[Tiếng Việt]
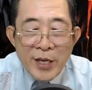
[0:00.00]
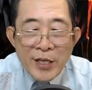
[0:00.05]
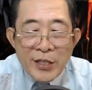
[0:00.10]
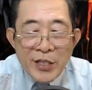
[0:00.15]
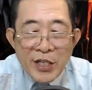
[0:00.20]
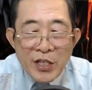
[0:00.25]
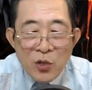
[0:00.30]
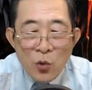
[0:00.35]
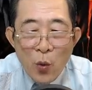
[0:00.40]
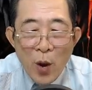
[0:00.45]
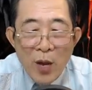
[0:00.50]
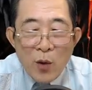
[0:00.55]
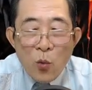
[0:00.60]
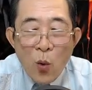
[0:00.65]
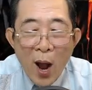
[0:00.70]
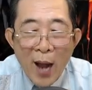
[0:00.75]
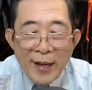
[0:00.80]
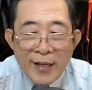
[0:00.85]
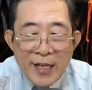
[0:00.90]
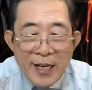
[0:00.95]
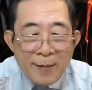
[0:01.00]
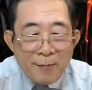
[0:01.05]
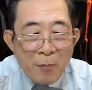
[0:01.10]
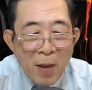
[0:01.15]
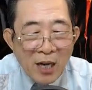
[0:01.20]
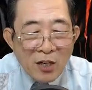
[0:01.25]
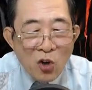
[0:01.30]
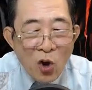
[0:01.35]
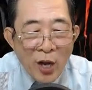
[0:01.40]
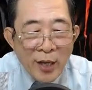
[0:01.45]
dương quể quại nghiêm
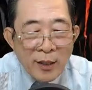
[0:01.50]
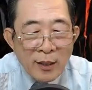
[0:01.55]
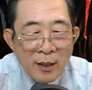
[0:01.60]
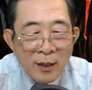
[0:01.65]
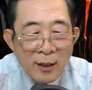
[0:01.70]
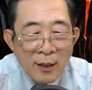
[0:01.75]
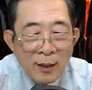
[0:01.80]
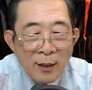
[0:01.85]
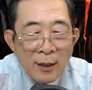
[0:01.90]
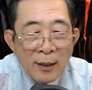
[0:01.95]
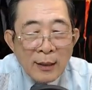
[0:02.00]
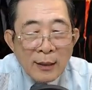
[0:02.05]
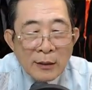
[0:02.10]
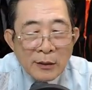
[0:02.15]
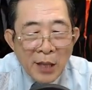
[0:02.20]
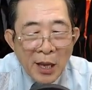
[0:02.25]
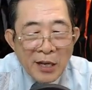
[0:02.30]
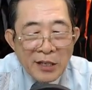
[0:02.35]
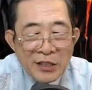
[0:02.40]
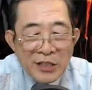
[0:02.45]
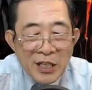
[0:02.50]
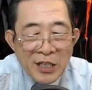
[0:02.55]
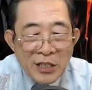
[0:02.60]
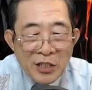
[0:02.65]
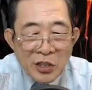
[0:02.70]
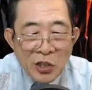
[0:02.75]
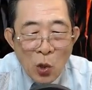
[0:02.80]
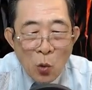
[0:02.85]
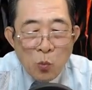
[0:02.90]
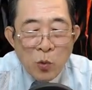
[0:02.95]
mặt nói thế
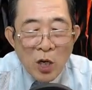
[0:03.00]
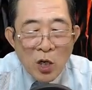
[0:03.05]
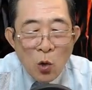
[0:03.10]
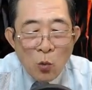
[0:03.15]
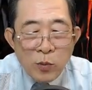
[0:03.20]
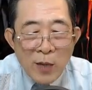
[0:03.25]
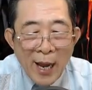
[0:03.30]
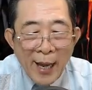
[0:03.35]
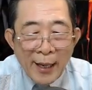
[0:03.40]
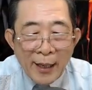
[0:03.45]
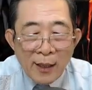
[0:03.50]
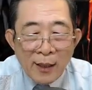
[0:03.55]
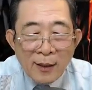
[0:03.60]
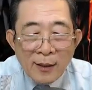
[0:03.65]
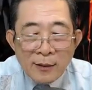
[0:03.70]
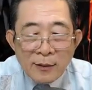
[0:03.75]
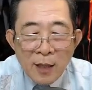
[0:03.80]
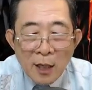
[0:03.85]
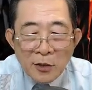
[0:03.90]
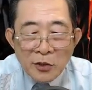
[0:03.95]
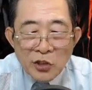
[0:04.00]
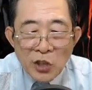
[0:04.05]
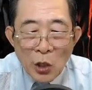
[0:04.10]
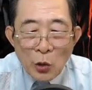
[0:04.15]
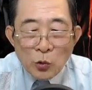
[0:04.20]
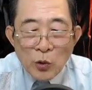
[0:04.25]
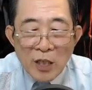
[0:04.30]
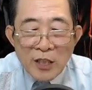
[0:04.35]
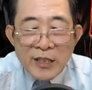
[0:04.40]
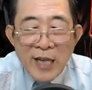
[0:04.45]
nhưng đúng cái lúc này tên tiểu
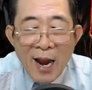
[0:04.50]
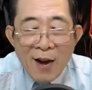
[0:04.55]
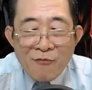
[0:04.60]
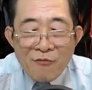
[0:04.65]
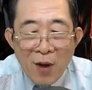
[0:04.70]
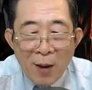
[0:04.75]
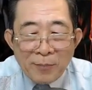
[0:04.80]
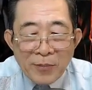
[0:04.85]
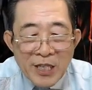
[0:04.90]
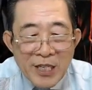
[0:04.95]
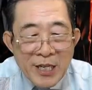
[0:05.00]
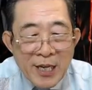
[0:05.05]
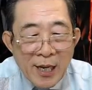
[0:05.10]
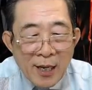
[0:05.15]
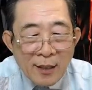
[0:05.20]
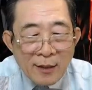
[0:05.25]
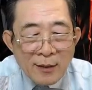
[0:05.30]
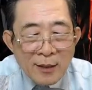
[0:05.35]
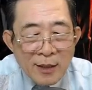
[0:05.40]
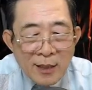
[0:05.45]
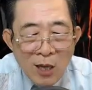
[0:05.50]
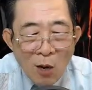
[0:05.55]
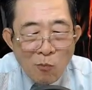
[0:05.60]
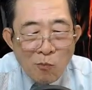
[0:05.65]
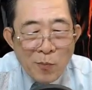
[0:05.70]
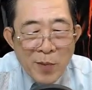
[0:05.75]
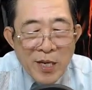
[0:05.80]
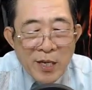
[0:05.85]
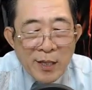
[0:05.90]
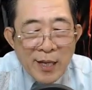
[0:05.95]
tử trác phàm kia không
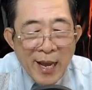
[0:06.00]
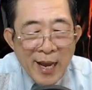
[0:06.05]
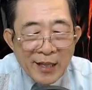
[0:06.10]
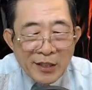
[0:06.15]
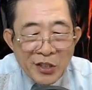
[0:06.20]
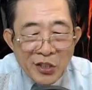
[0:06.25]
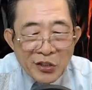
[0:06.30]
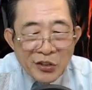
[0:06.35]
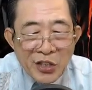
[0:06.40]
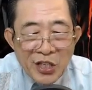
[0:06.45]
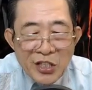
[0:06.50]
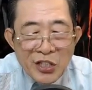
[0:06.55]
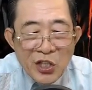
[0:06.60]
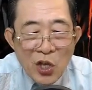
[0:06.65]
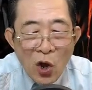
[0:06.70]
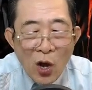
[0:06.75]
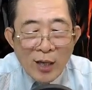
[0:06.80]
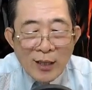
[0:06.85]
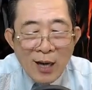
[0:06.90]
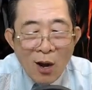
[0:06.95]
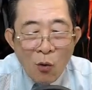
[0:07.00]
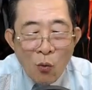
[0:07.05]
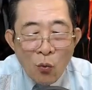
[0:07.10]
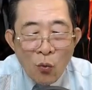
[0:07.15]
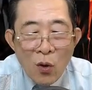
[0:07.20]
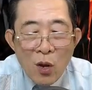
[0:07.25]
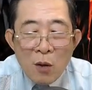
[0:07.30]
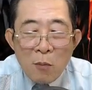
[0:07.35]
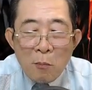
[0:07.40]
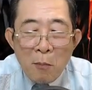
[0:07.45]
biết nghe được tiếng do ở đâu
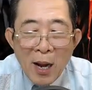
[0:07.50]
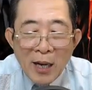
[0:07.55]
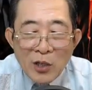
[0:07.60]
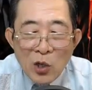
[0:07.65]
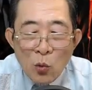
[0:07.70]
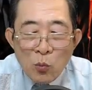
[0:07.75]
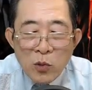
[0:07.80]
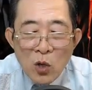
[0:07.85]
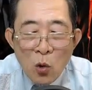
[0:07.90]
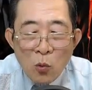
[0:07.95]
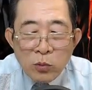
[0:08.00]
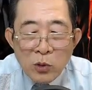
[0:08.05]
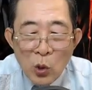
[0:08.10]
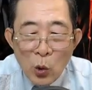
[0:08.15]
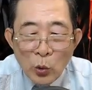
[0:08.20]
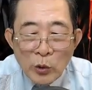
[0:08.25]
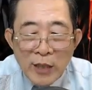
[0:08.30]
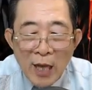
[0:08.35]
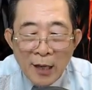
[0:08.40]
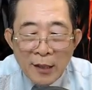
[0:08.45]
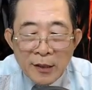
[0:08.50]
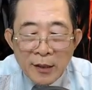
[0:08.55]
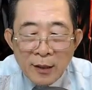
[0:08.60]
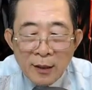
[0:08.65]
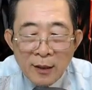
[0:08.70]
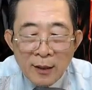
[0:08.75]
mà đúng lúc đuổi tới